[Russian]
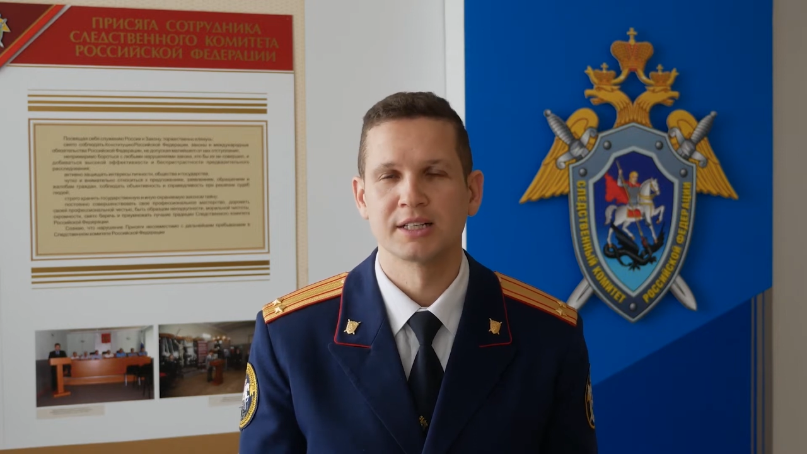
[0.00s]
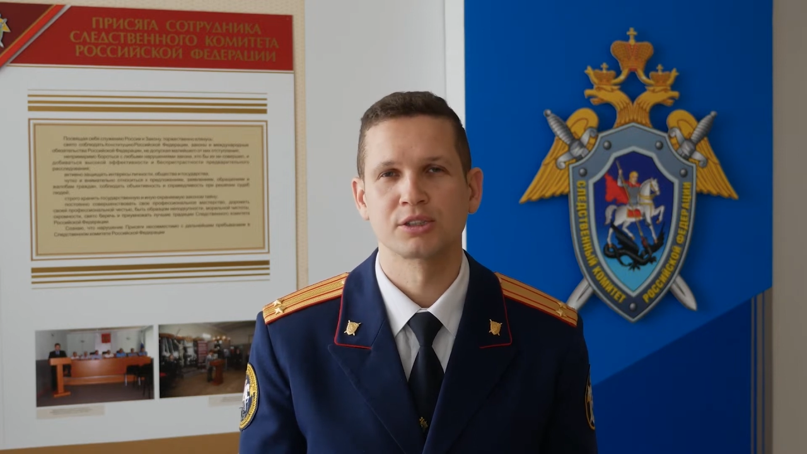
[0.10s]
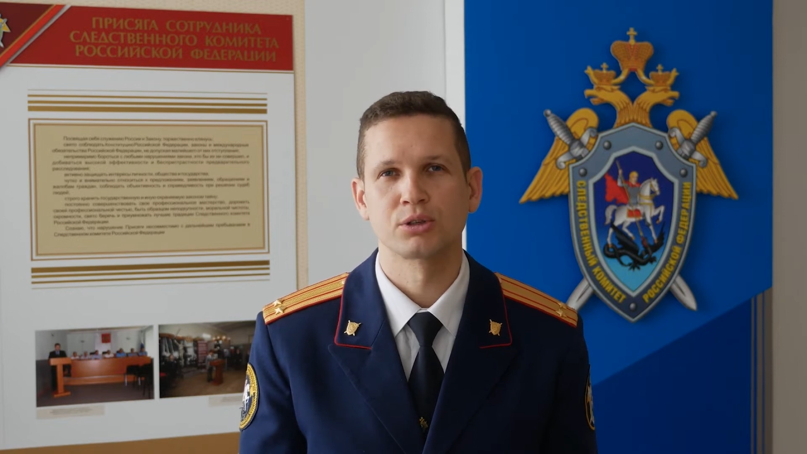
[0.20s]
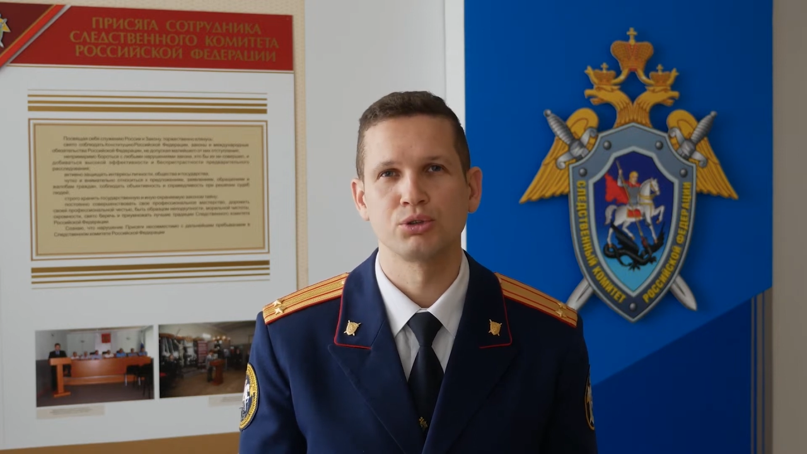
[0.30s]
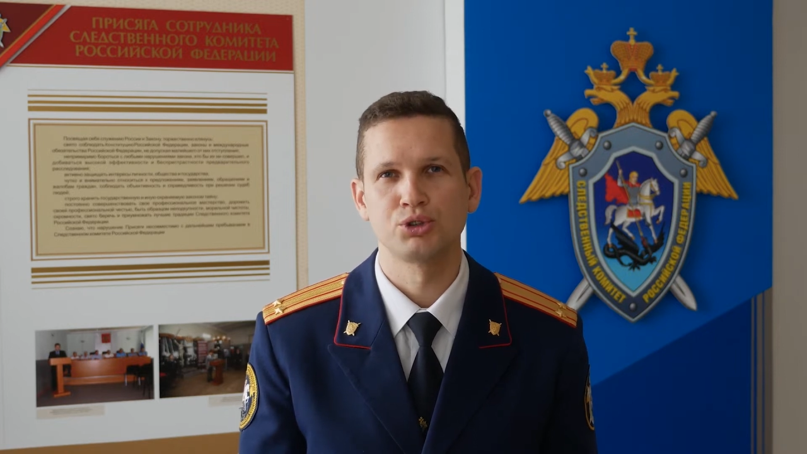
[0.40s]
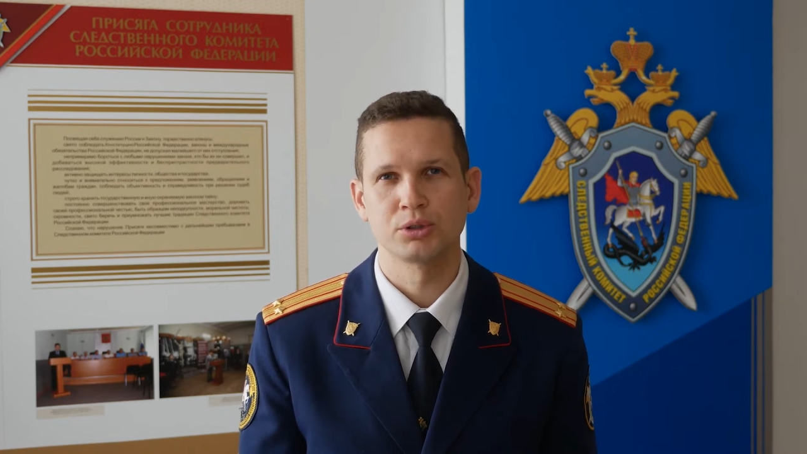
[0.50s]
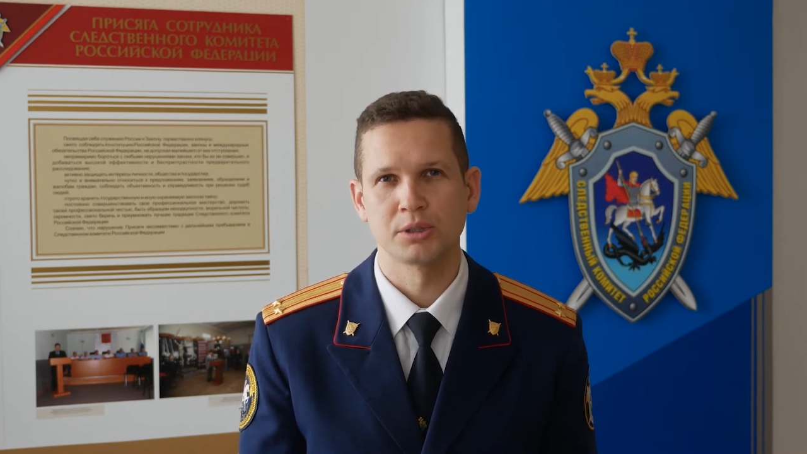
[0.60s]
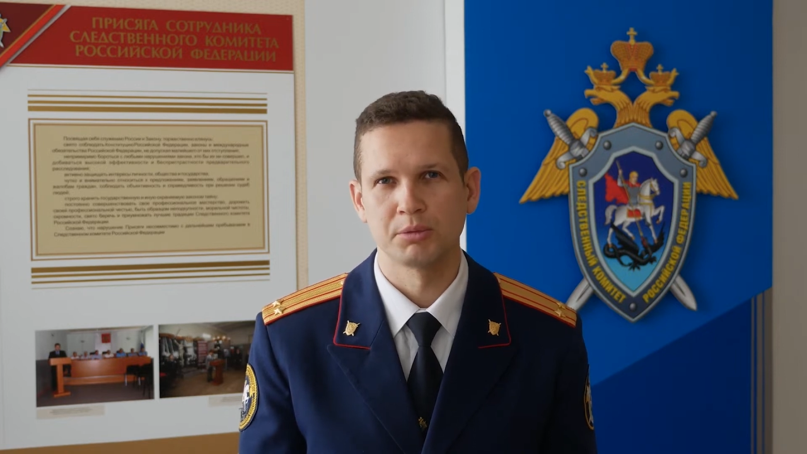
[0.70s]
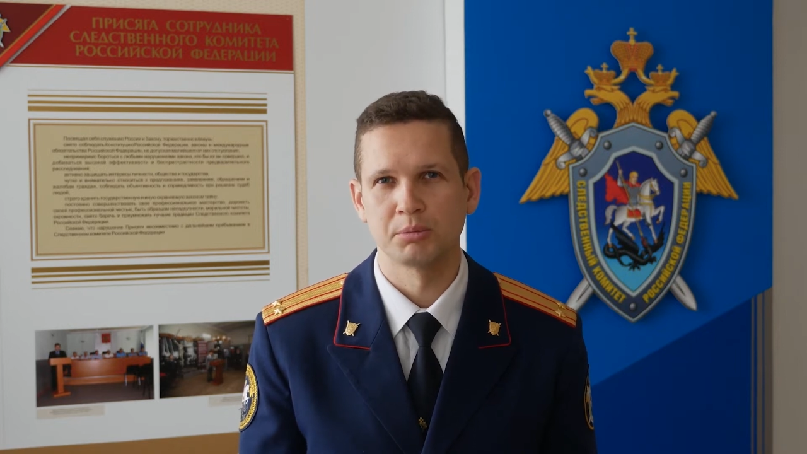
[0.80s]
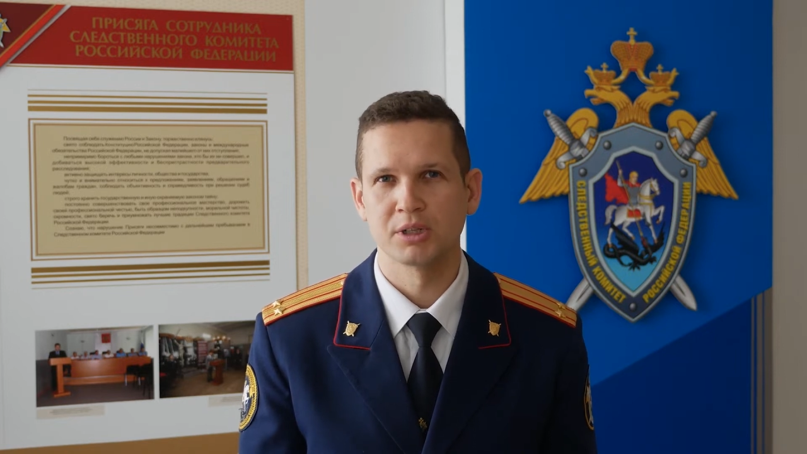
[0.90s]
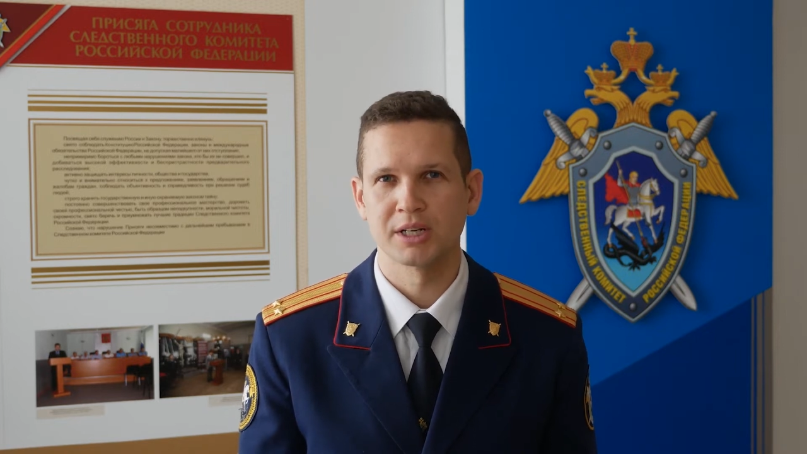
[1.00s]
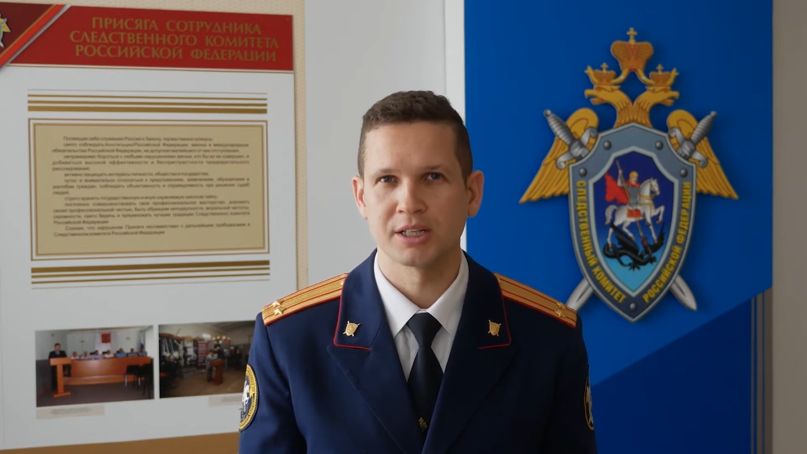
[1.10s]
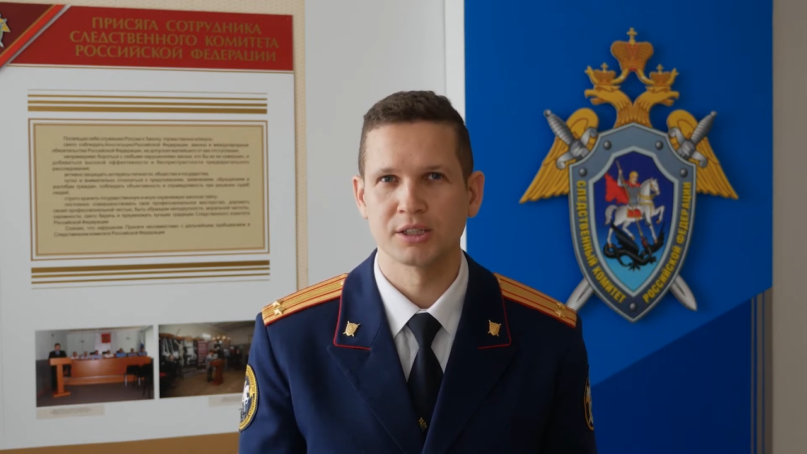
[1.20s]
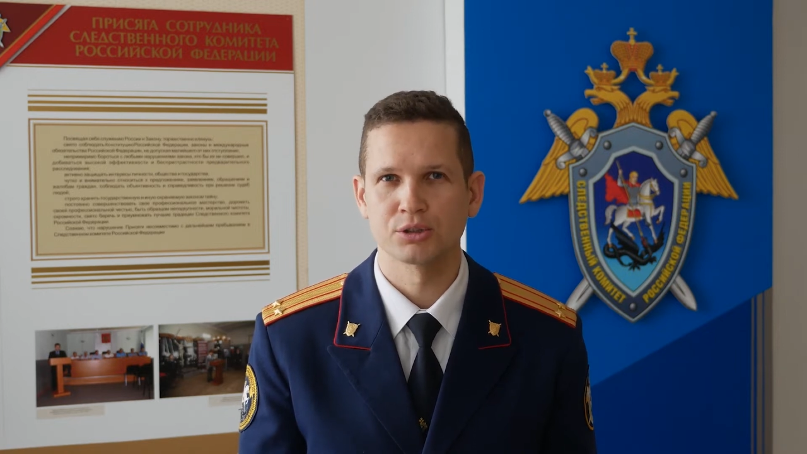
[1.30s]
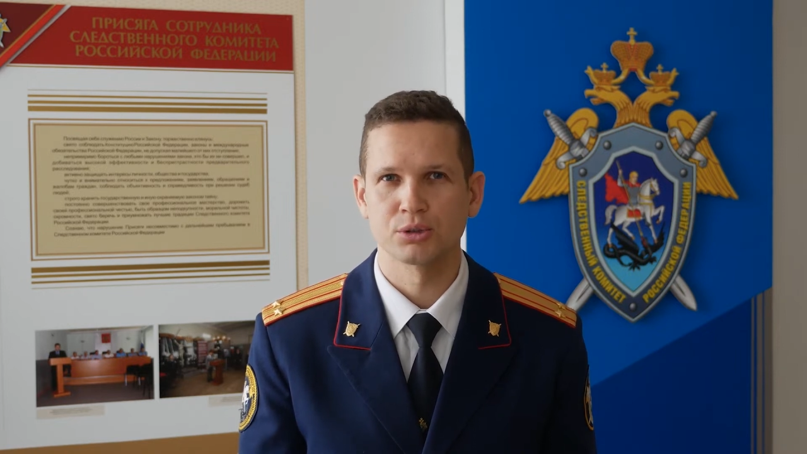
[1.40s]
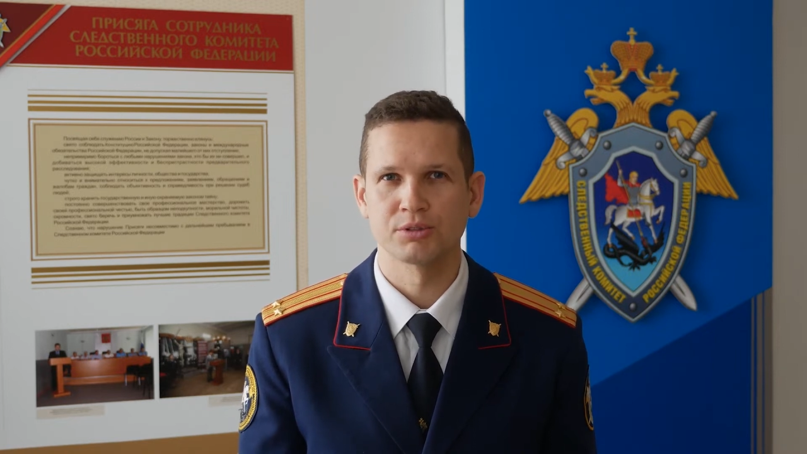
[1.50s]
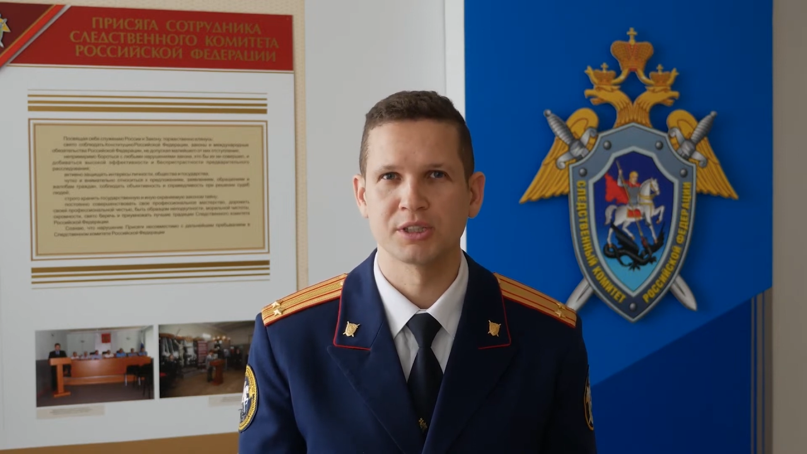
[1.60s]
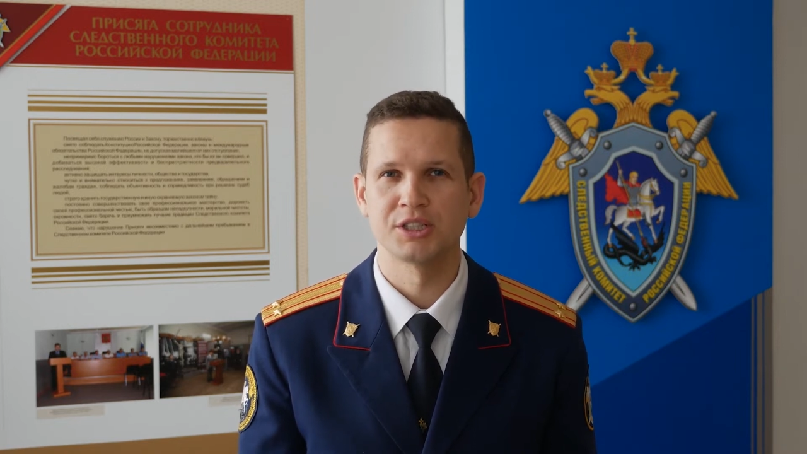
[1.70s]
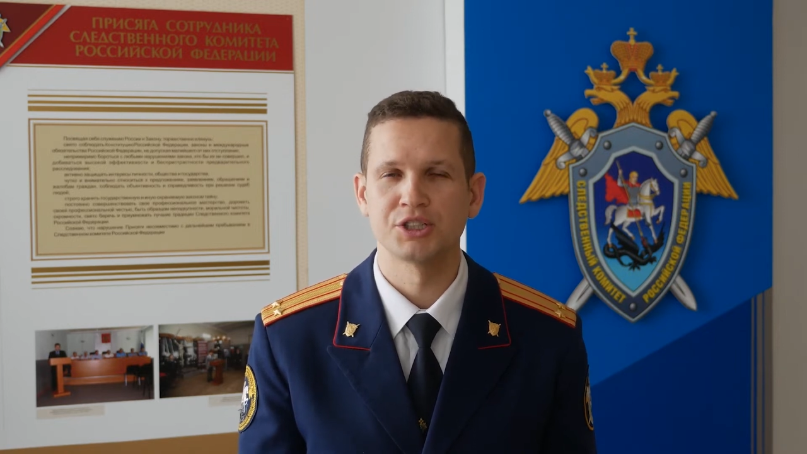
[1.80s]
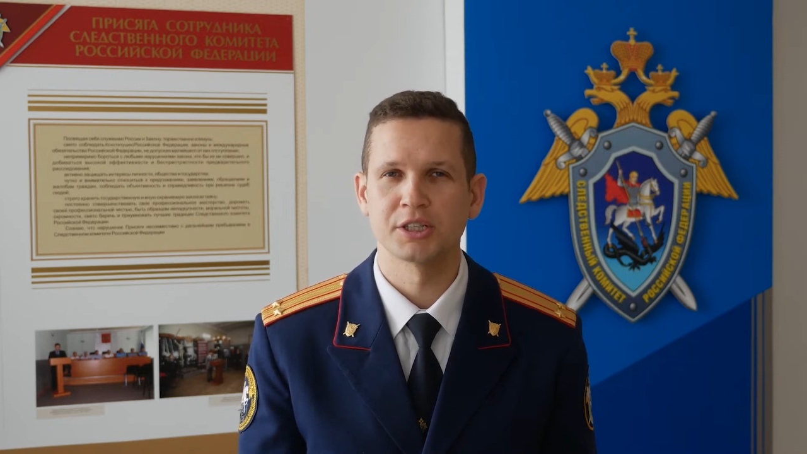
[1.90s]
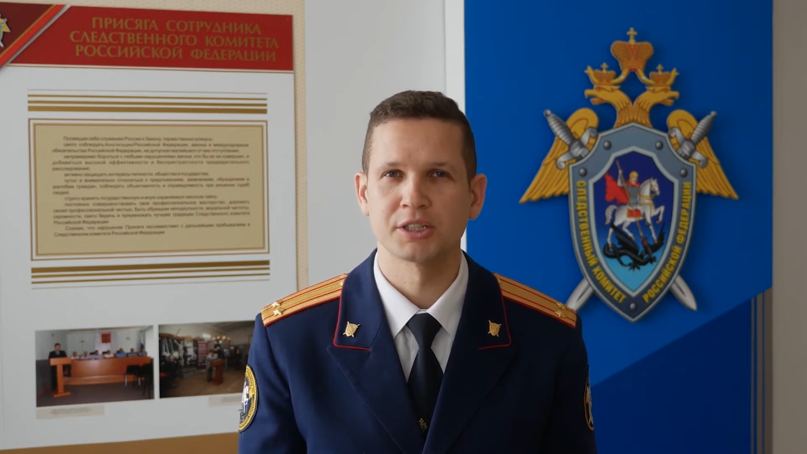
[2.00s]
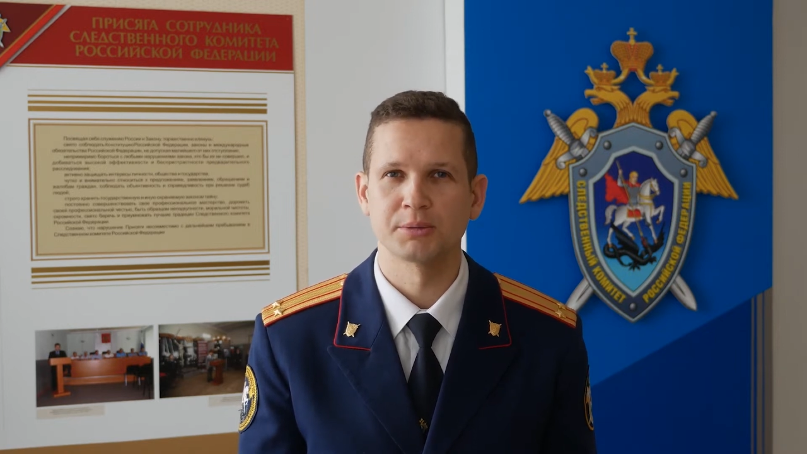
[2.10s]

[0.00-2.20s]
заключенными была организована ячейка